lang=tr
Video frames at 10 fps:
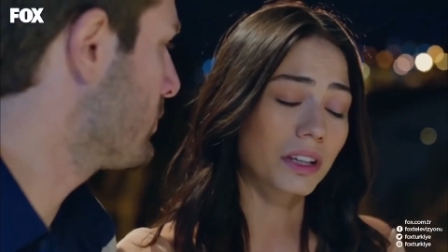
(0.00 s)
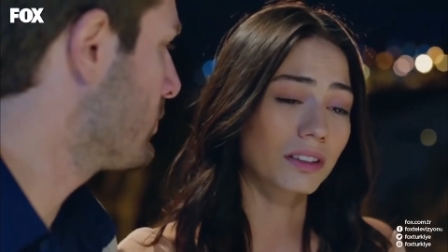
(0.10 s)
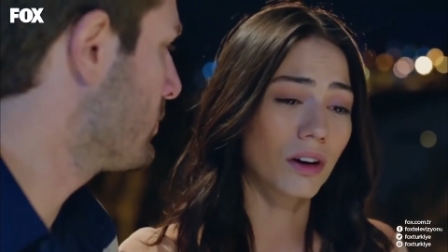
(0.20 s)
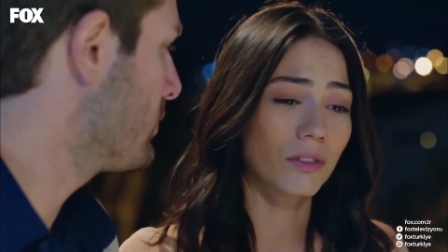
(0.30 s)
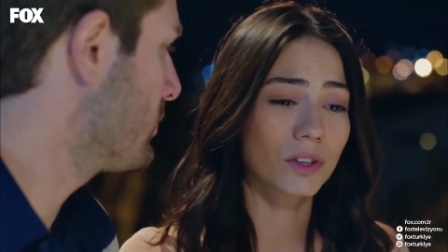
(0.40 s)

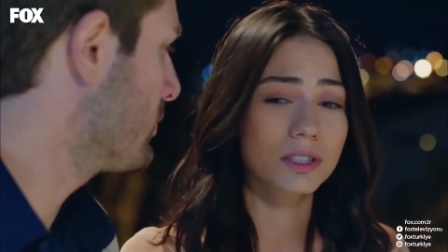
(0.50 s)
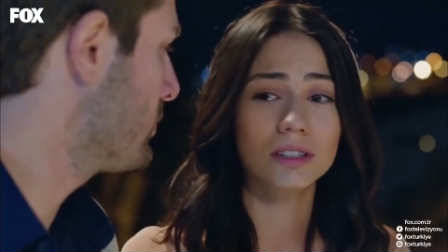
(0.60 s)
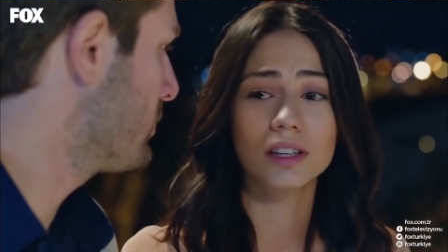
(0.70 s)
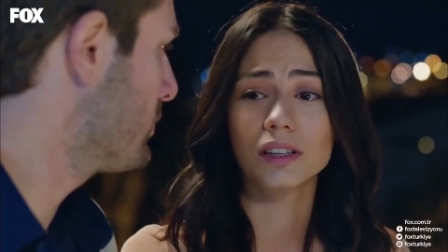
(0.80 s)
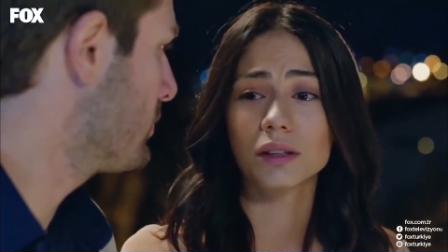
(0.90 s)
Ben daha
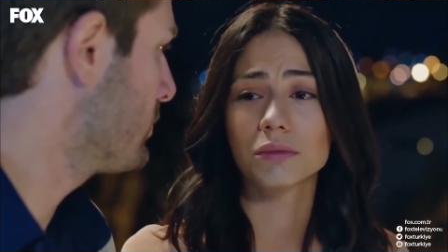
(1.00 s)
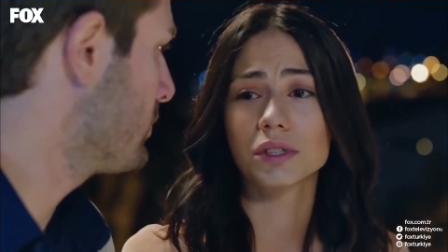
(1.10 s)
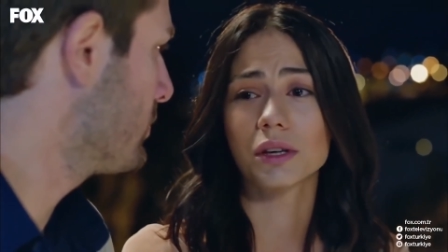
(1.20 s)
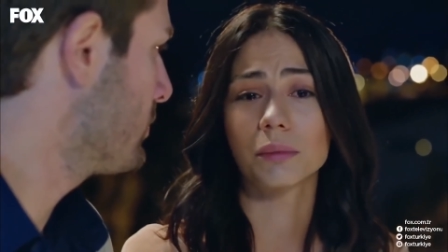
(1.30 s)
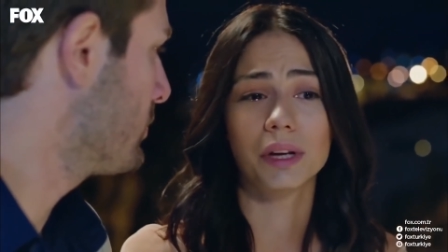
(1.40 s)
fazla
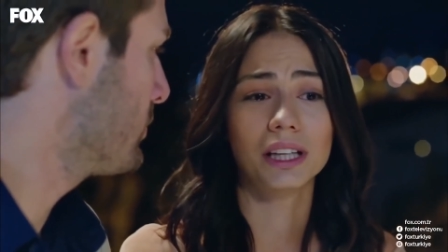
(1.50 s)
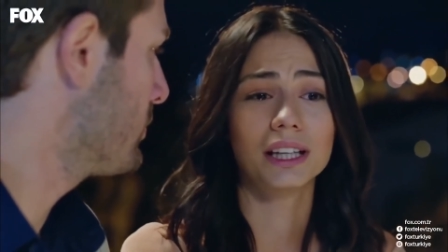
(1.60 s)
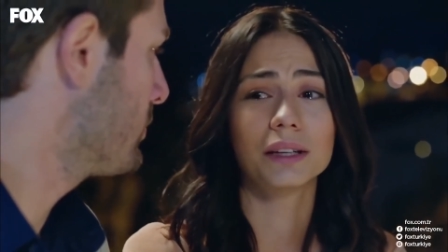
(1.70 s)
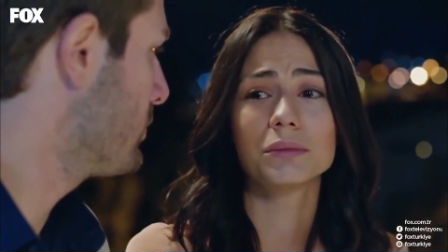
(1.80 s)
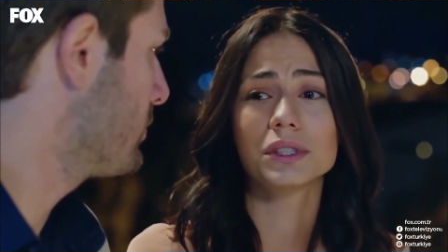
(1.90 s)
dayanamayacağım,
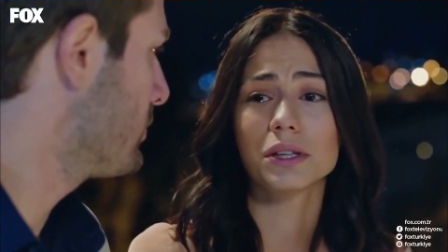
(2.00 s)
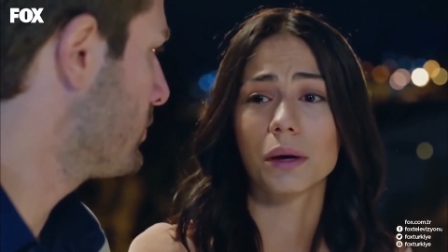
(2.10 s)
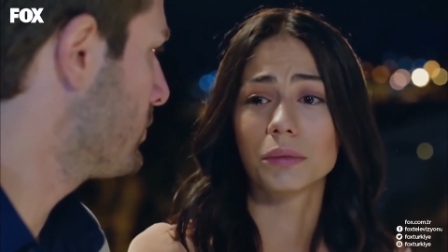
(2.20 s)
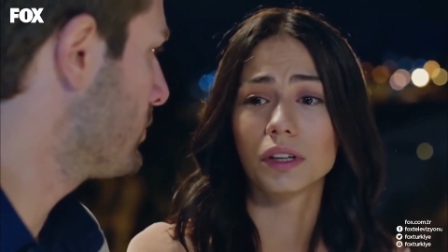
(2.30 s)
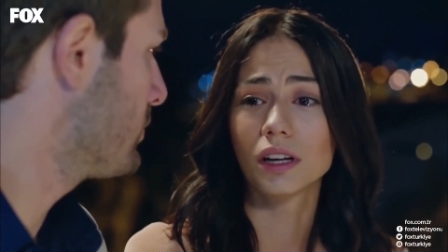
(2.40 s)

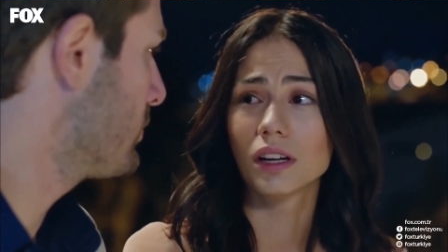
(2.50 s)
bekleyemeyeceğim.